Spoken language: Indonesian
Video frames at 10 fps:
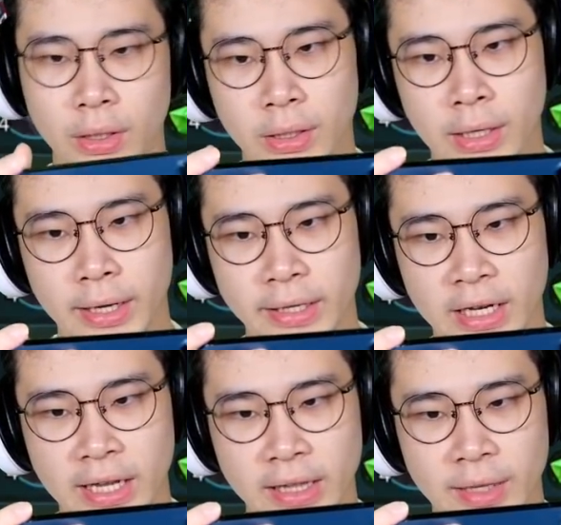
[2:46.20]
Nah kita
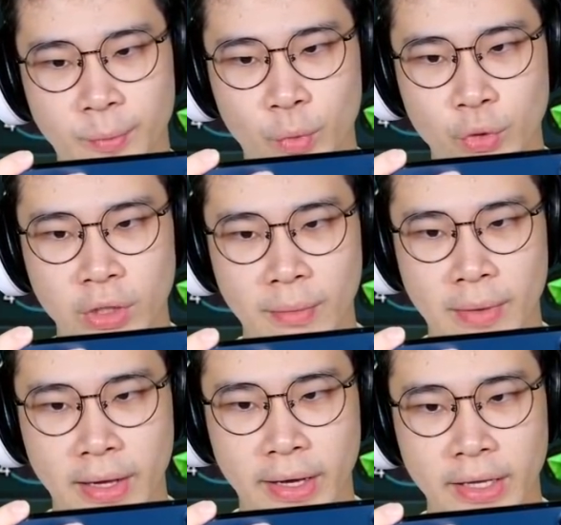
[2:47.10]
lihat nih musuhnya
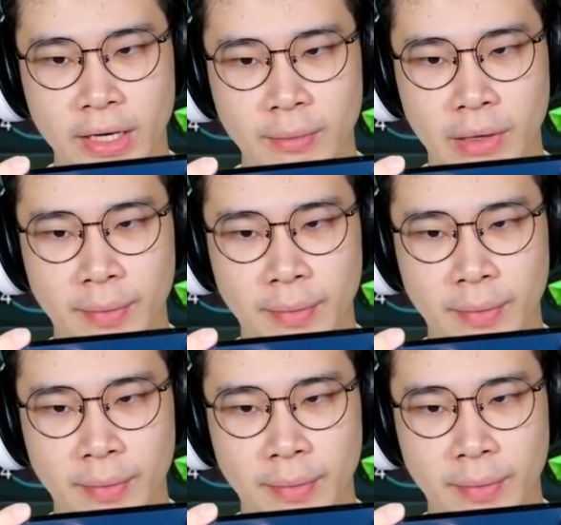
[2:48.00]
maginya ada berapa